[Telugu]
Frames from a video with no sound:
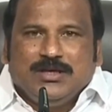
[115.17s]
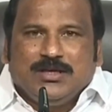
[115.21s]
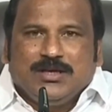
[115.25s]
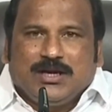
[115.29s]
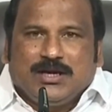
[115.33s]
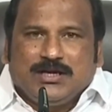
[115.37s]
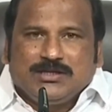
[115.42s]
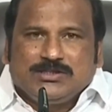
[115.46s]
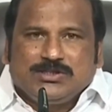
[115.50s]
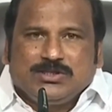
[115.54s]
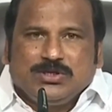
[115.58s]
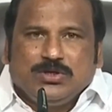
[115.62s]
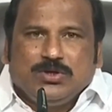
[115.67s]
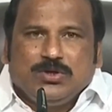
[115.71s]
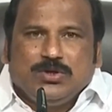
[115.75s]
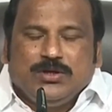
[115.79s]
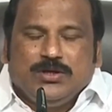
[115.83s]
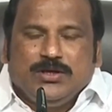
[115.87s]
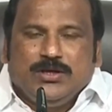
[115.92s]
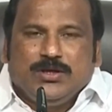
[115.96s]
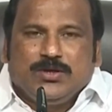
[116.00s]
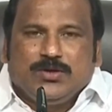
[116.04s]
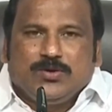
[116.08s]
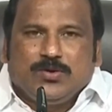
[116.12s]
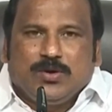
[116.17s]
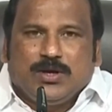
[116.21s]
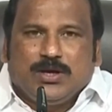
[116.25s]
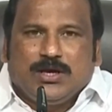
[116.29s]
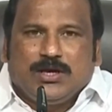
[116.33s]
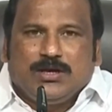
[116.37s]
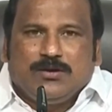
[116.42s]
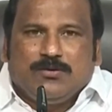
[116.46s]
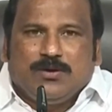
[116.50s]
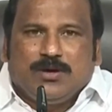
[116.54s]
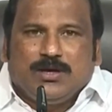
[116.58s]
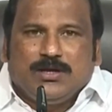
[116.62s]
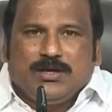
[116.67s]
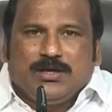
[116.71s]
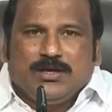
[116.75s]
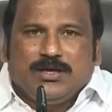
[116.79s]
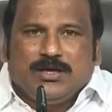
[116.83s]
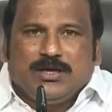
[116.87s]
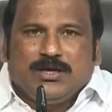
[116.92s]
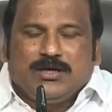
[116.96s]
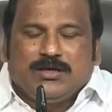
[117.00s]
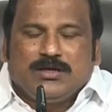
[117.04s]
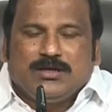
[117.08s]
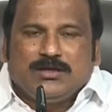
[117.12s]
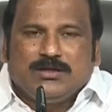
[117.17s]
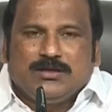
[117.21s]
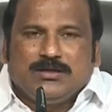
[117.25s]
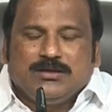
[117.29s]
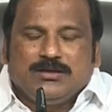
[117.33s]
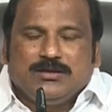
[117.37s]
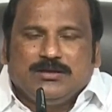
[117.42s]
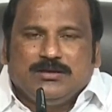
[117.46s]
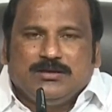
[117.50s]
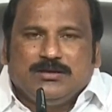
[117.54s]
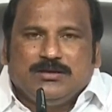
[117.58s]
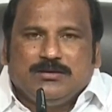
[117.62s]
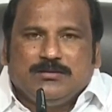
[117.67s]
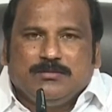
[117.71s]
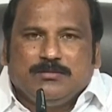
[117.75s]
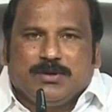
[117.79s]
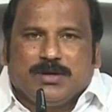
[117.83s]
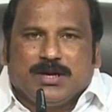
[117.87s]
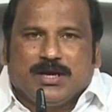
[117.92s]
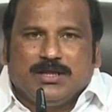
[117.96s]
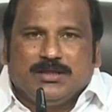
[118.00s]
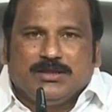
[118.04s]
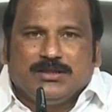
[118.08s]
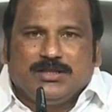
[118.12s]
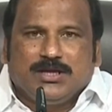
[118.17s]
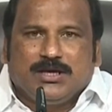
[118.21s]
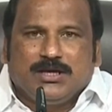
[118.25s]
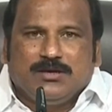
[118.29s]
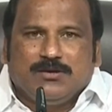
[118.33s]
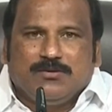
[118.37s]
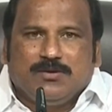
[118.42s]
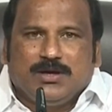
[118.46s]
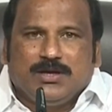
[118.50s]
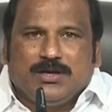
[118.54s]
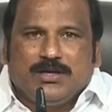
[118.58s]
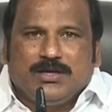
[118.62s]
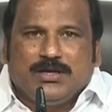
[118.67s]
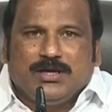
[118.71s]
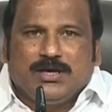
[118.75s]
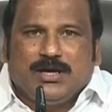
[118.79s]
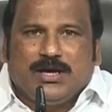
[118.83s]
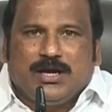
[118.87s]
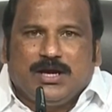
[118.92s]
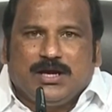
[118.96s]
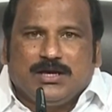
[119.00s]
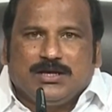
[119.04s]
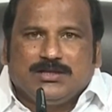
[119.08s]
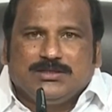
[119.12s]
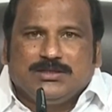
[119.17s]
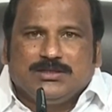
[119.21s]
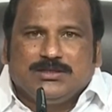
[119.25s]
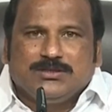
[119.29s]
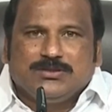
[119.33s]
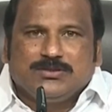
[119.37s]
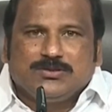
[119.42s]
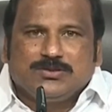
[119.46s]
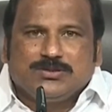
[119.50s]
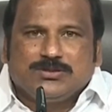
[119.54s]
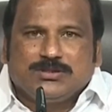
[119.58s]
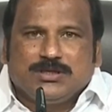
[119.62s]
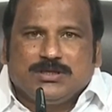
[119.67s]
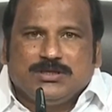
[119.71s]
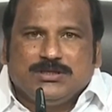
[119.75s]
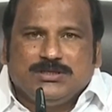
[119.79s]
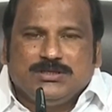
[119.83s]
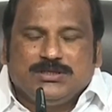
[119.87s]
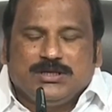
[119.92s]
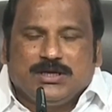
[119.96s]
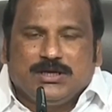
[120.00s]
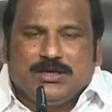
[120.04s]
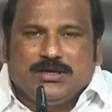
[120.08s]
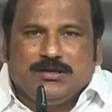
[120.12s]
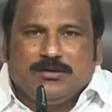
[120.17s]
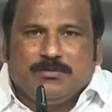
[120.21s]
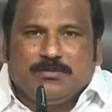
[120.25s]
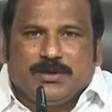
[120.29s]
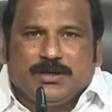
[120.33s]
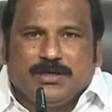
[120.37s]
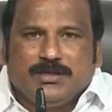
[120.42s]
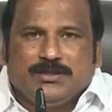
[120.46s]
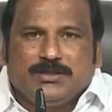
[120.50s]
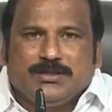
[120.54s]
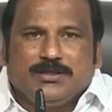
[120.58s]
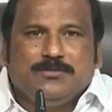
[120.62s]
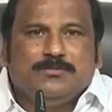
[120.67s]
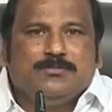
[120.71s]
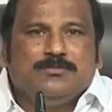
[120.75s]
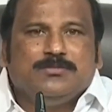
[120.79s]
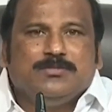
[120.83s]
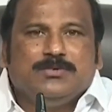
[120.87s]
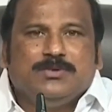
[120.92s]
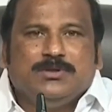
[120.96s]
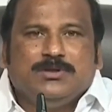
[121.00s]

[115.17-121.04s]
ఈ రాష్ట్రంలోని కులాల వారీగా ప్రాంతాల వారీగా అలజడి సృష్టించాలనే ప్రయత్నం